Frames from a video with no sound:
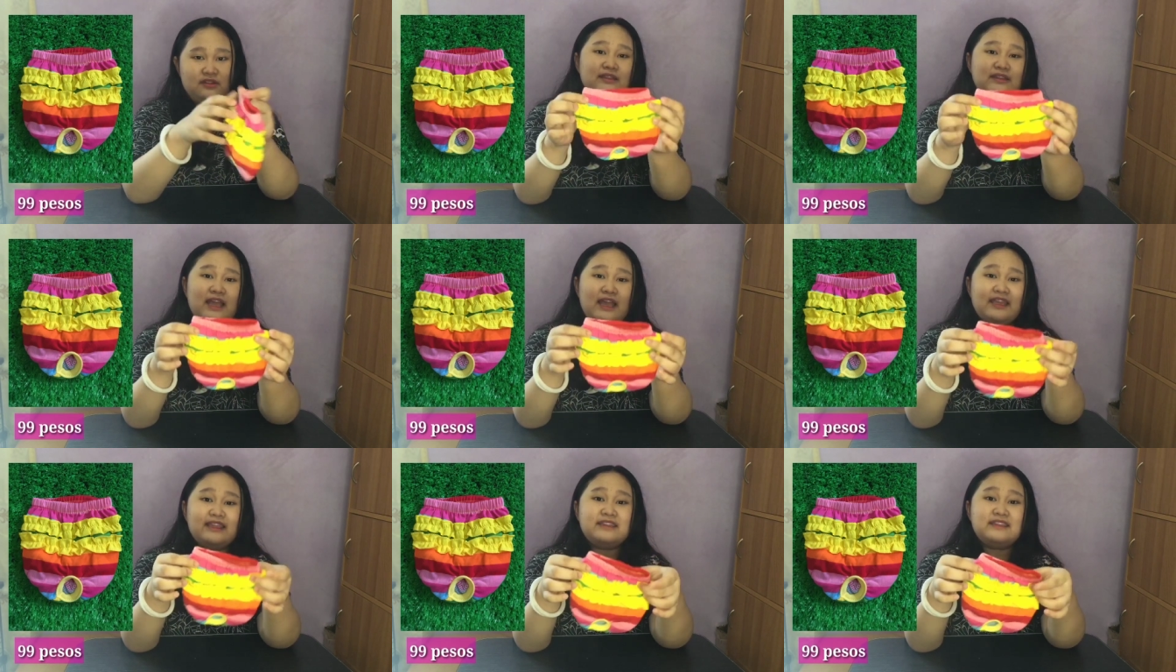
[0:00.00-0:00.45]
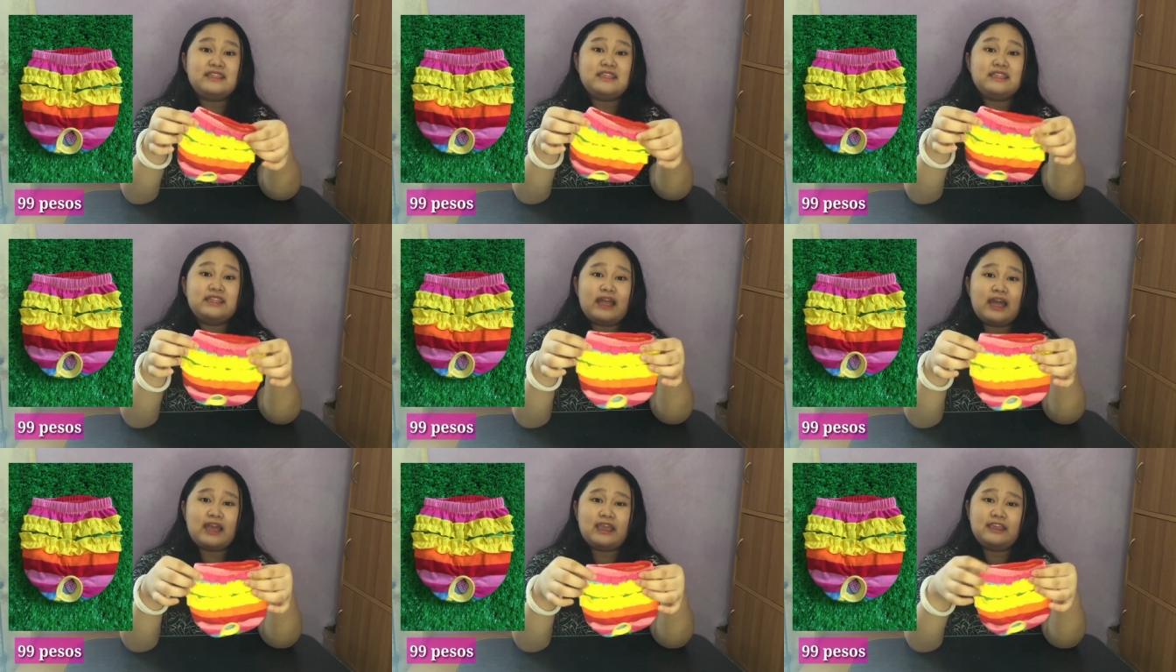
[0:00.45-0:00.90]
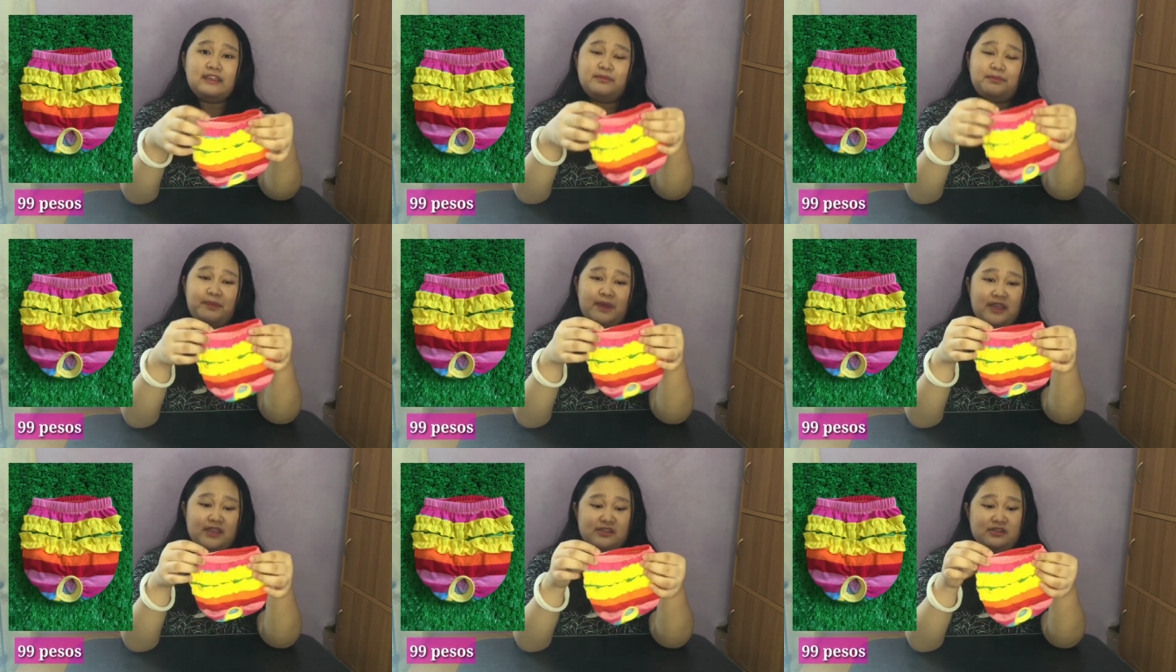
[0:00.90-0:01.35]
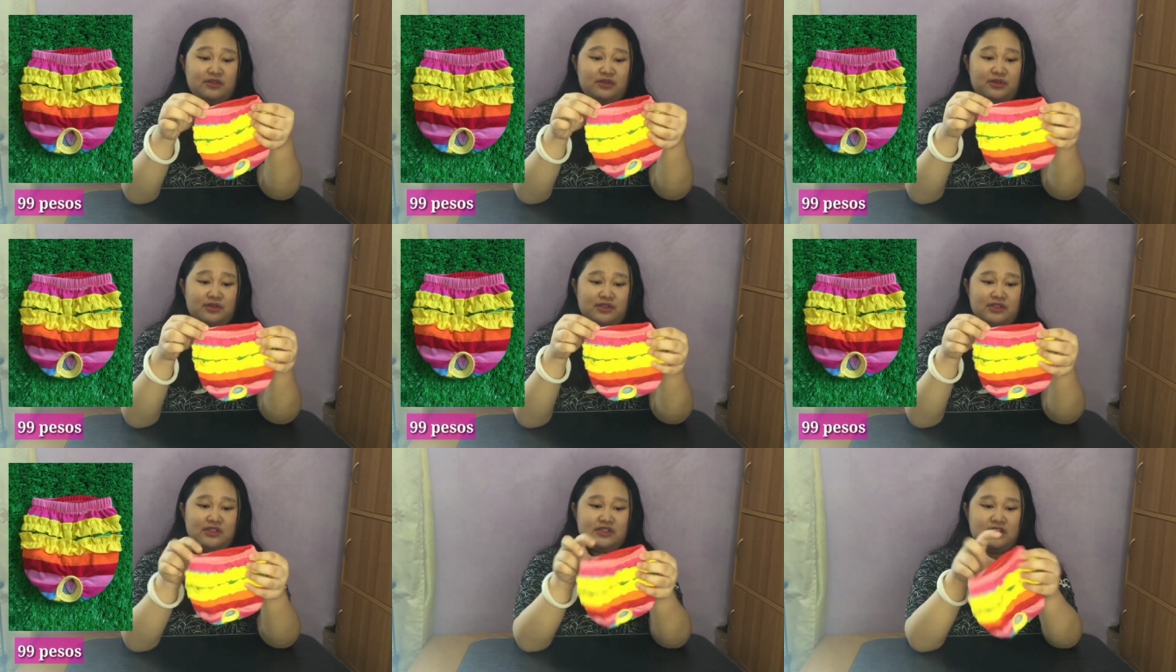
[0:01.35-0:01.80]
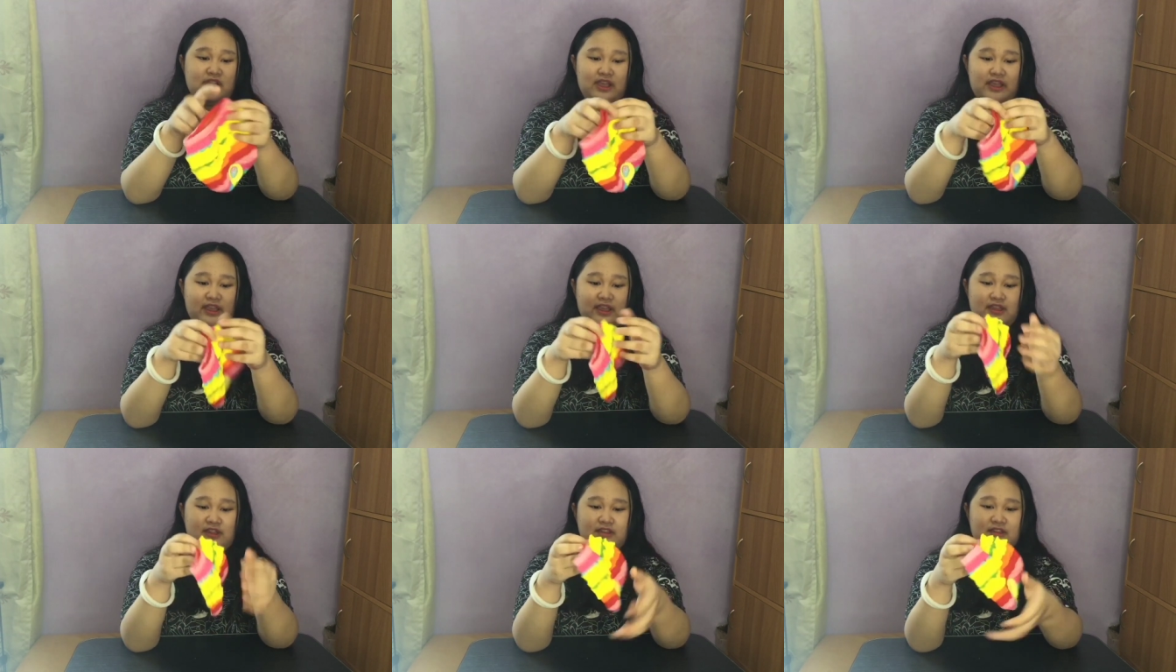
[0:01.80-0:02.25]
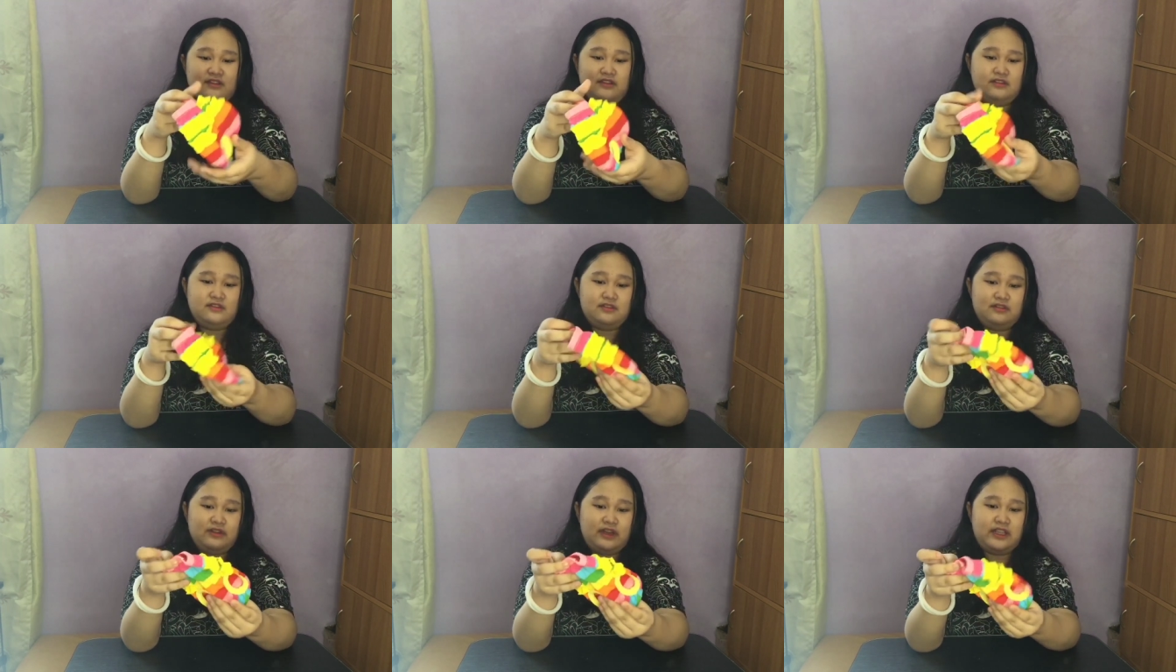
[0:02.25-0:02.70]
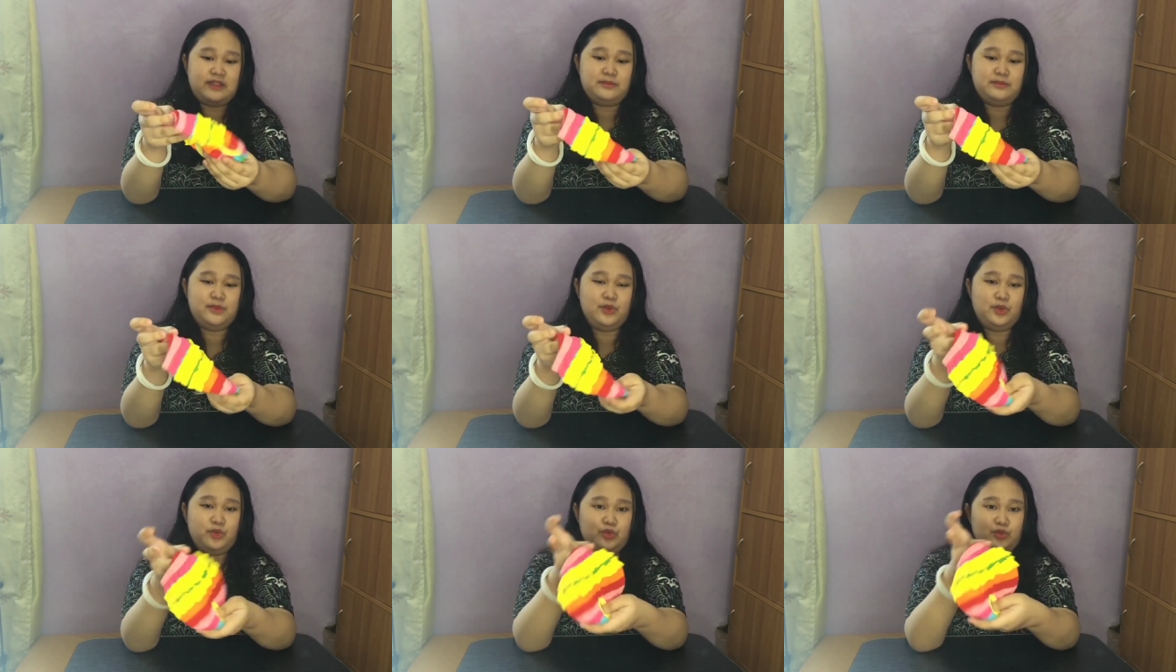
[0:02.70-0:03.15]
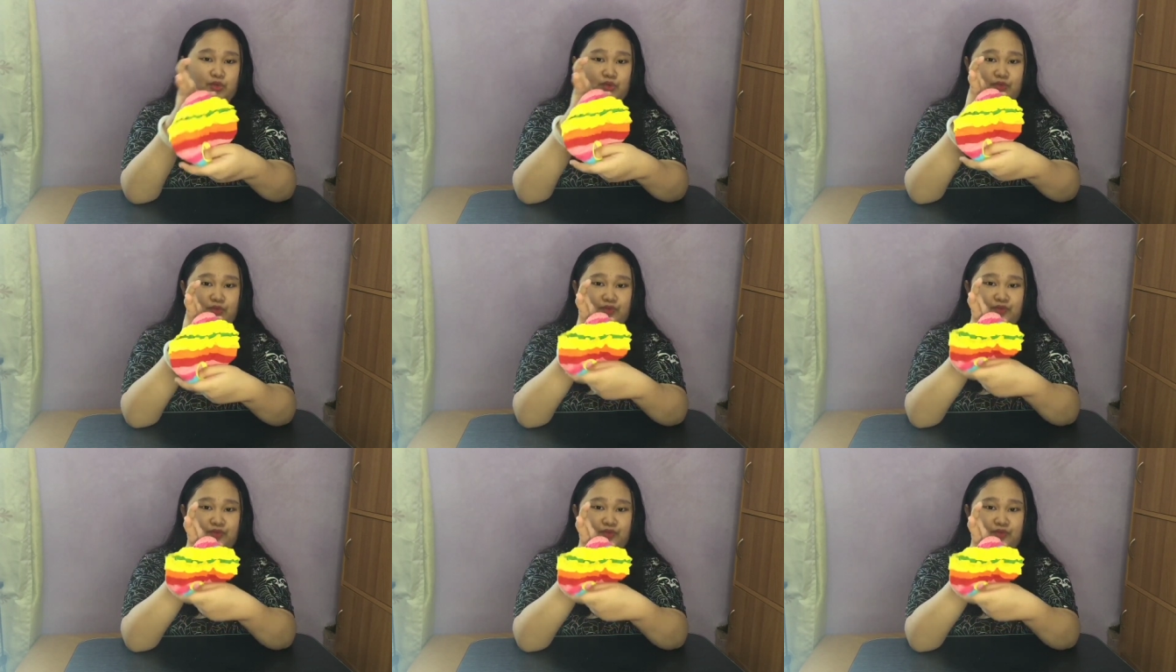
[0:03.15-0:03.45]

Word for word: 99 pesos. Ayan. Rainbow.